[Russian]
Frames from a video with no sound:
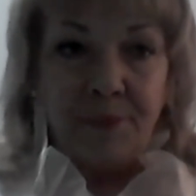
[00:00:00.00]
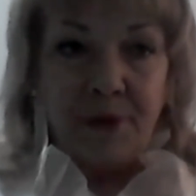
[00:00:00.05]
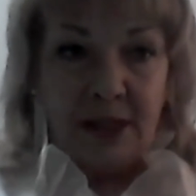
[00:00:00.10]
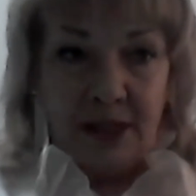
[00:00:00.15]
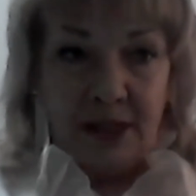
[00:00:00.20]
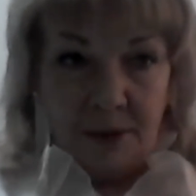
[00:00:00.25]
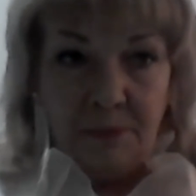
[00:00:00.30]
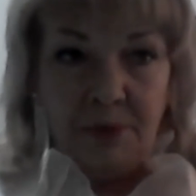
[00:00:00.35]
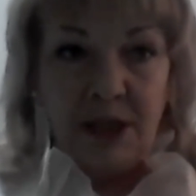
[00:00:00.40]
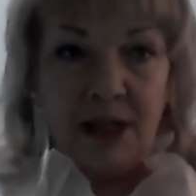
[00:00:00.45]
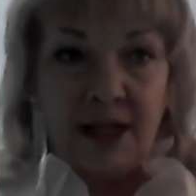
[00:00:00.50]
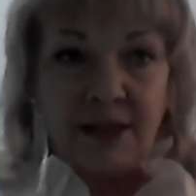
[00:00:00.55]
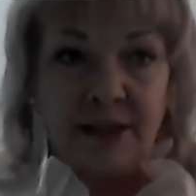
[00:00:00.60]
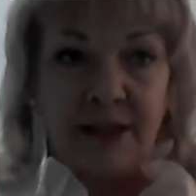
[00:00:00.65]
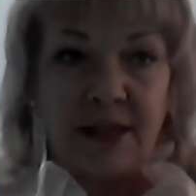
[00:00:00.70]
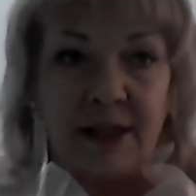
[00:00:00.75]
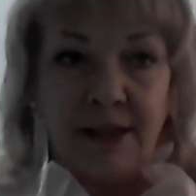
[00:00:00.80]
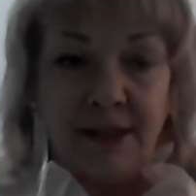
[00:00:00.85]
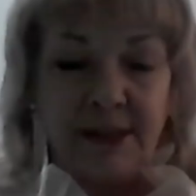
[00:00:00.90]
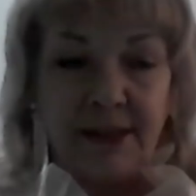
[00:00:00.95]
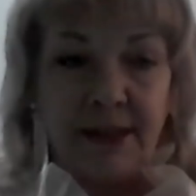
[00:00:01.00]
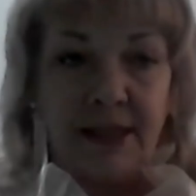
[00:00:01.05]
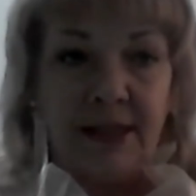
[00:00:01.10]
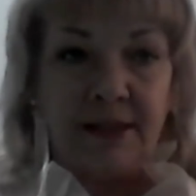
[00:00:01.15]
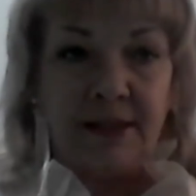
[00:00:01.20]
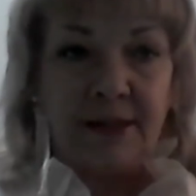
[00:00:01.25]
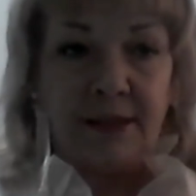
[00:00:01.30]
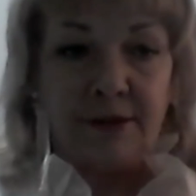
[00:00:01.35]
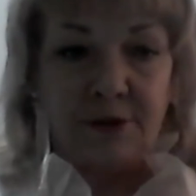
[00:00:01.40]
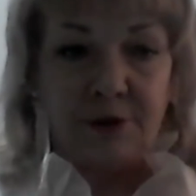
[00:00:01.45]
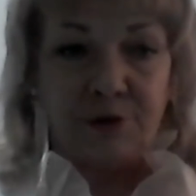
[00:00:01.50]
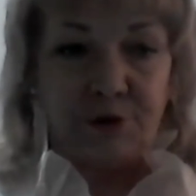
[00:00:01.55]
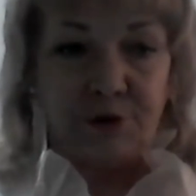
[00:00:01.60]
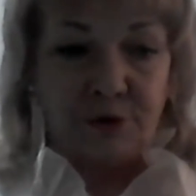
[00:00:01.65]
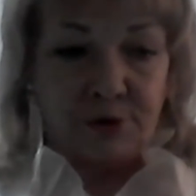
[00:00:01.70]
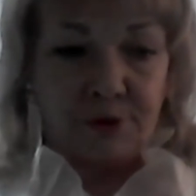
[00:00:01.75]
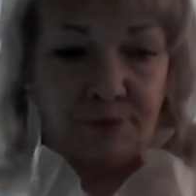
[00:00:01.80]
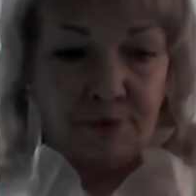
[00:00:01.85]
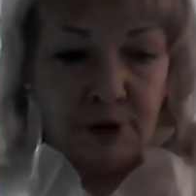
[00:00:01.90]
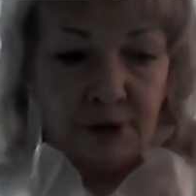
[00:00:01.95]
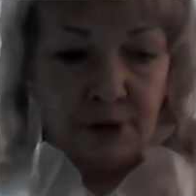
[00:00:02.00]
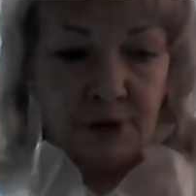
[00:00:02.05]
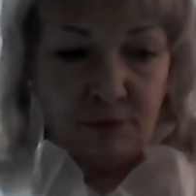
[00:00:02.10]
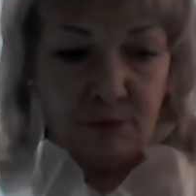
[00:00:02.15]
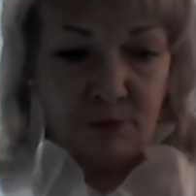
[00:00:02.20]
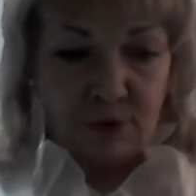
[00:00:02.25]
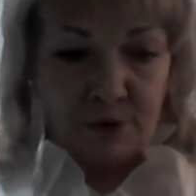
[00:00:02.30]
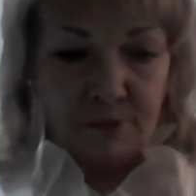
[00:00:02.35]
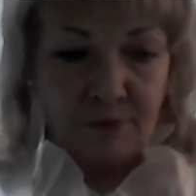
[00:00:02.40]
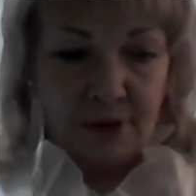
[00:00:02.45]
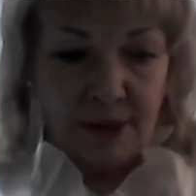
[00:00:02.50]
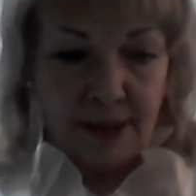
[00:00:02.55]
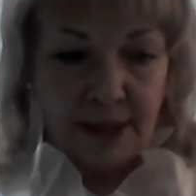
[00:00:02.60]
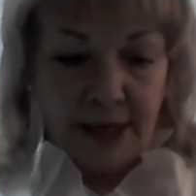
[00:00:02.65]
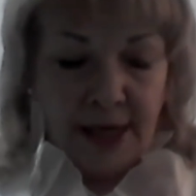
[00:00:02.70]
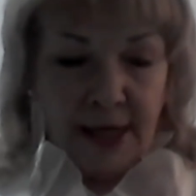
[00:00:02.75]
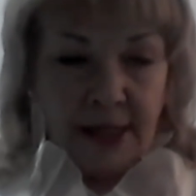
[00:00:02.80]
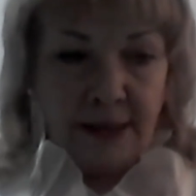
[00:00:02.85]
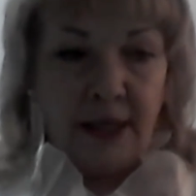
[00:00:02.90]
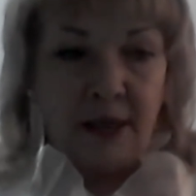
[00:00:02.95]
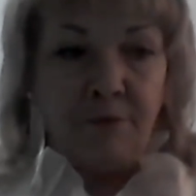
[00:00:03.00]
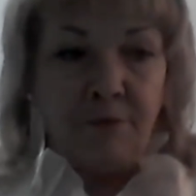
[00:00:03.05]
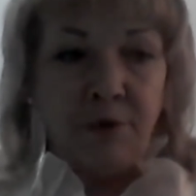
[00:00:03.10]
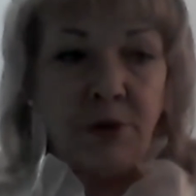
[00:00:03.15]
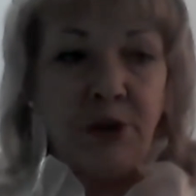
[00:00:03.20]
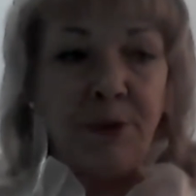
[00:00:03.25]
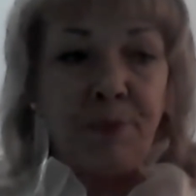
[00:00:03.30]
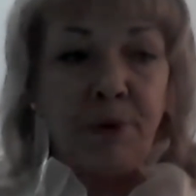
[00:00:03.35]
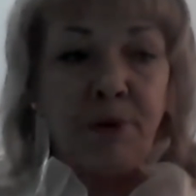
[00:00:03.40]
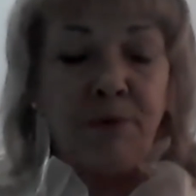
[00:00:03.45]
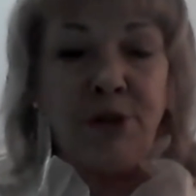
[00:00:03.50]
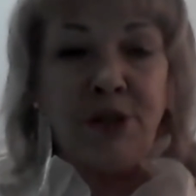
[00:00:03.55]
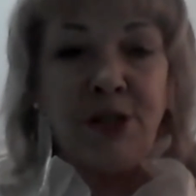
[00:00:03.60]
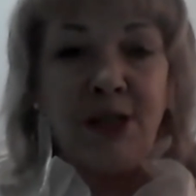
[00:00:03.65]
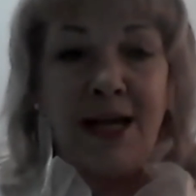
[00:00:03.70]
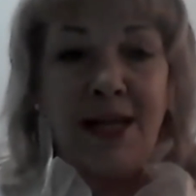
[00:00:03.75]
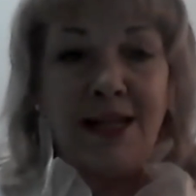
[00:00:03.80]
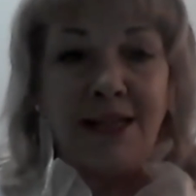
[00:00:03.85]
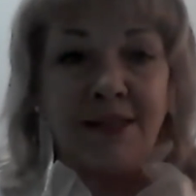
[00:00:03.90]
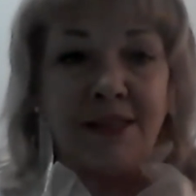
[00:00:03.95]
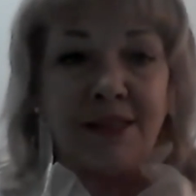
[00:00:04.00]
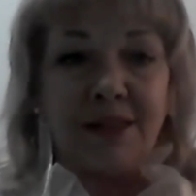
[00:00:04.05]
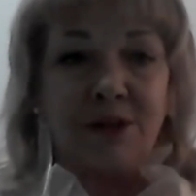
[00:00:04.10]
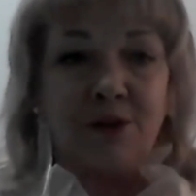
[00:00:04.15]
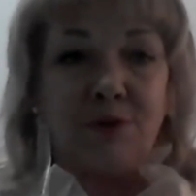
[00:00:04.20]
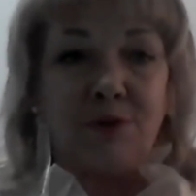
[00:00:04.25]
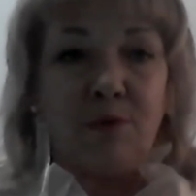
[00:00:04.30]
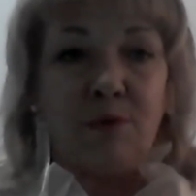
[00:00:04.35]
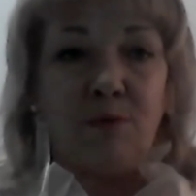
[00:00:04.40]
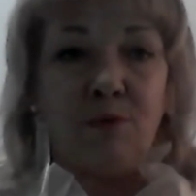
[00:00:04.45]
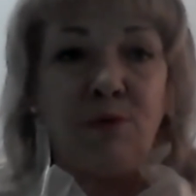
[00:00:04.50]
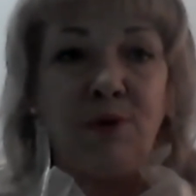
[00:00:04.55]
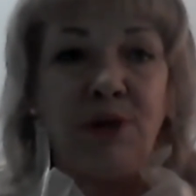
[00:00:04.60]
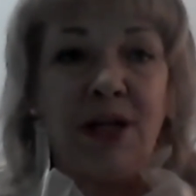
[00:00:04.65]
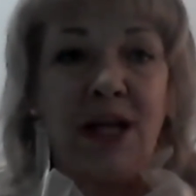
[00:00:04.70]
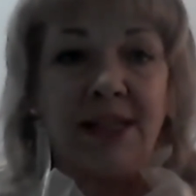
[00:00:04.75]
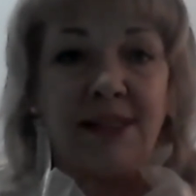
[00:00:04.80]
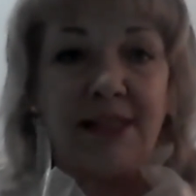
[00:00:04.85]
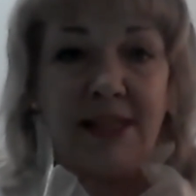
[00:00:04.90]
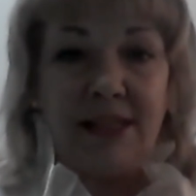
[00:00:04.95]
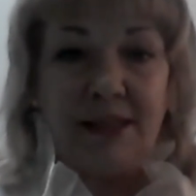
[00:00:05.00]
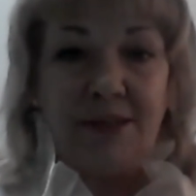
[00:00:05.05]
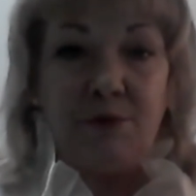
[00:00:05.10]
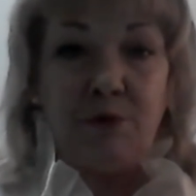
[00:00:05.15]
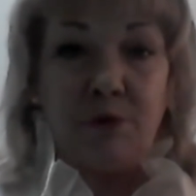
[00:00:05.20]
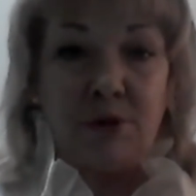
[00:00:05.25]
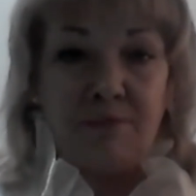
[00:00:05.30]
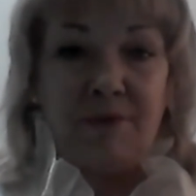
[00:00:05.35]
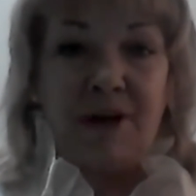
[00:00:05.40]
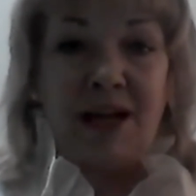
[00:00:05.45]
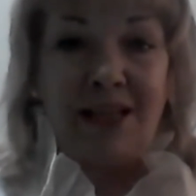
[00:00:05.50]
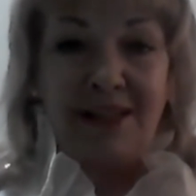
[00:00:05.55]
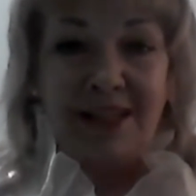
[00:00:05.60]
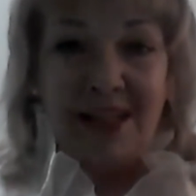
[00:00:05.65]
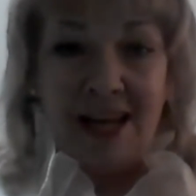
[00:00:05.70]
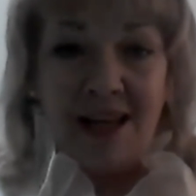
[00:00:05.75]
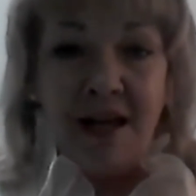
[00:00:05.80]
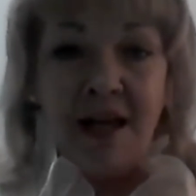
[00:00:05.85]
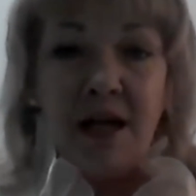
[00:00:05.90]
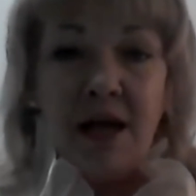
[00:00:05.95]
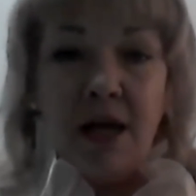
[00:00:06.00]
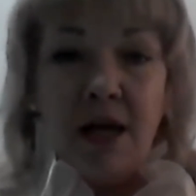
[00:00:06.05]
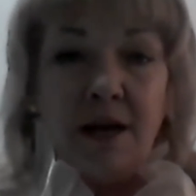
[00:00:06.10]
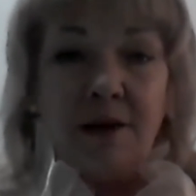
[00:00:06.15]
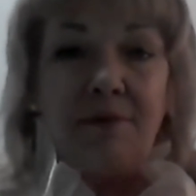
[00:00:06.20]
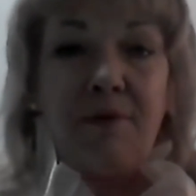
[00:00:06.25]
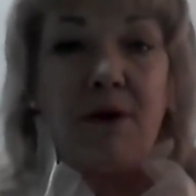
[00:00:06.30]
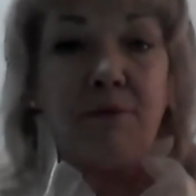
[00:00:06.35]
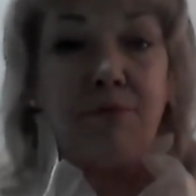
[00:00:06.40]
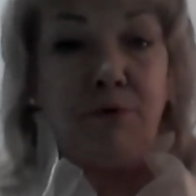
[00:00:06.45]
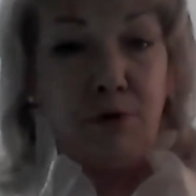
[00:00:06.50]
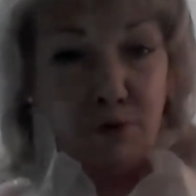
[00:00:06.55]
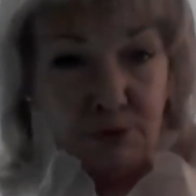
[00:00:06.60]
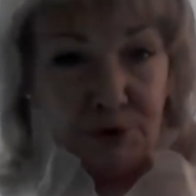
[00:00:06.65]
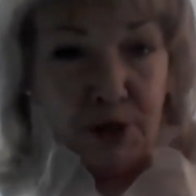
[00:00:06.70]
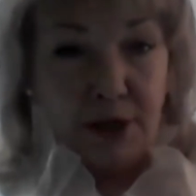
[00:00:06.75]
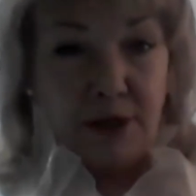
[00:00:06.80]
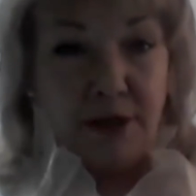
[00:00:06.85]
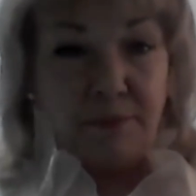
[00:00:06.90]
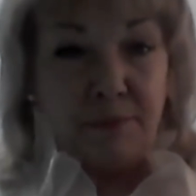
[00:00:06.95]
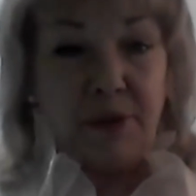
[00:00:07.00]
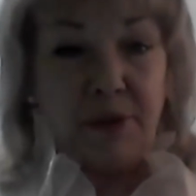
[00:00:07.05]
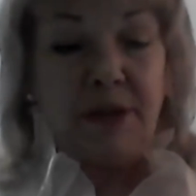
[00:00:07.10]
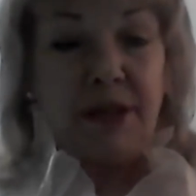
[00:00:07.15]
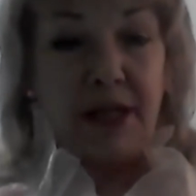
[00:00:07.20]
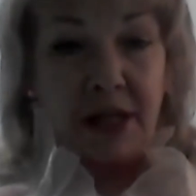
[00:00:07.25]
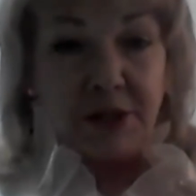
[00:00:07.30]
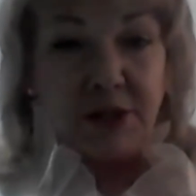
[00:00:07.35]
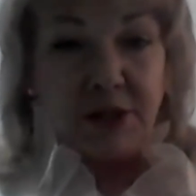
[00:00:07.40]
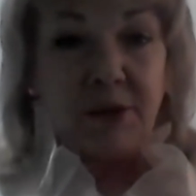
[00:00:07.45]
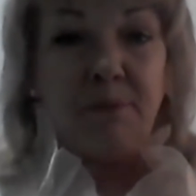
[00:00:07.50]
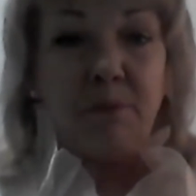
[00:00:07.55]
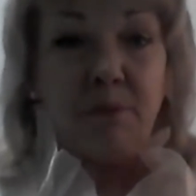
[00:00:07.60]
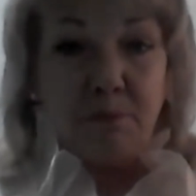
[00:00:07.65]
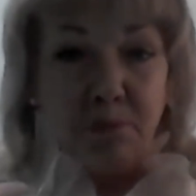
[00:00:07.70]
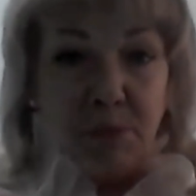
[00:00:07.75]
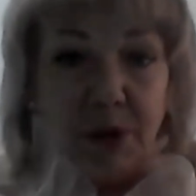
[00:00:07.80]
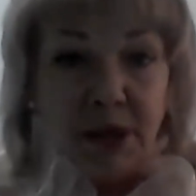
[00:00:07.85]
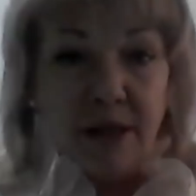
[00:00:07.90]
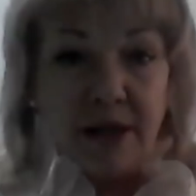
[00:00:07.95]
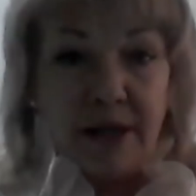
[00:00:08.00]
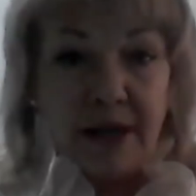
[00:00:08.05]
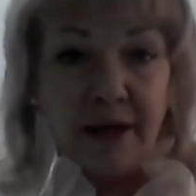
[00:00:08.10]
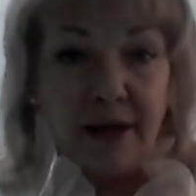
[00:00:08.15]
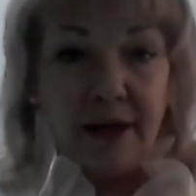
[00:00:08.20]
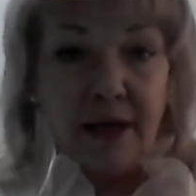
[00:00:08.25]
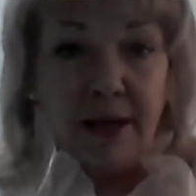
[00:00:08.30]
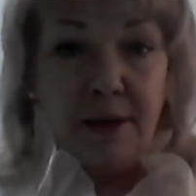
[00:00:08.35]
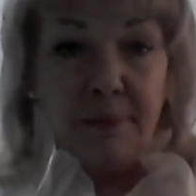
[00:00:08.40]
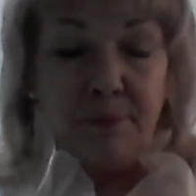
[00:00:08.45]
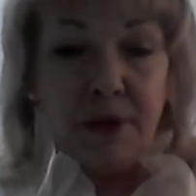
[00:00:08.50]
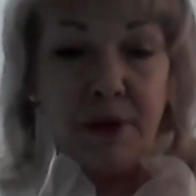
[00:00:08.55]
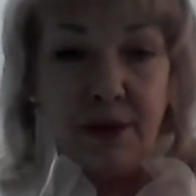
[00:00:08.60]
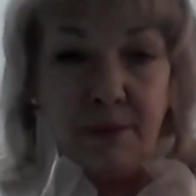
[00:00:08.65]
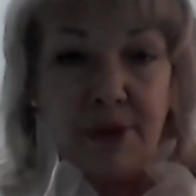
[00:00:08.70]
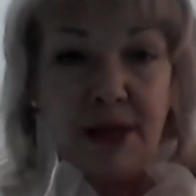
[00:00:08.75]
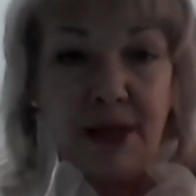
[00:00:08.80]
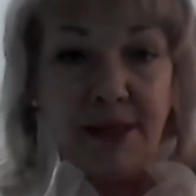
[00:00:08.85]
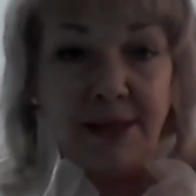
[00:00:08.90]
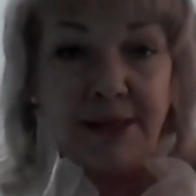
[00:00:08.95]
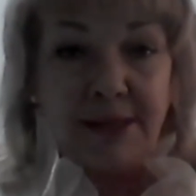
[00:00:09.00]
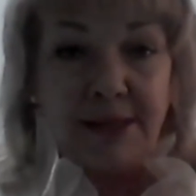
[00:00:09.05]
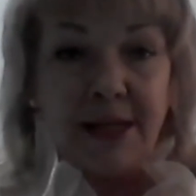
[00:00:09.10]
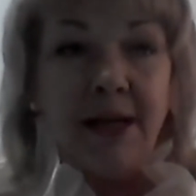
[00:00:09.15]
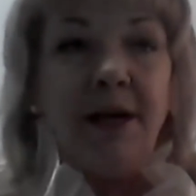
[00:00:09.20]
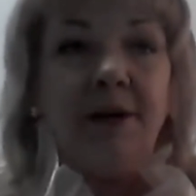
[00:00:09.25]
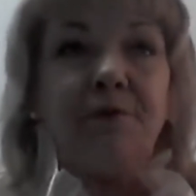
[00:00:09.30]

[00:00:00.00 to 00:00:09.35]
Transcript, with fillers: именно открыть этот чувственный уровень. Так вот и получается, что у нас идет война во внутреннем нашем мире. Понимаете?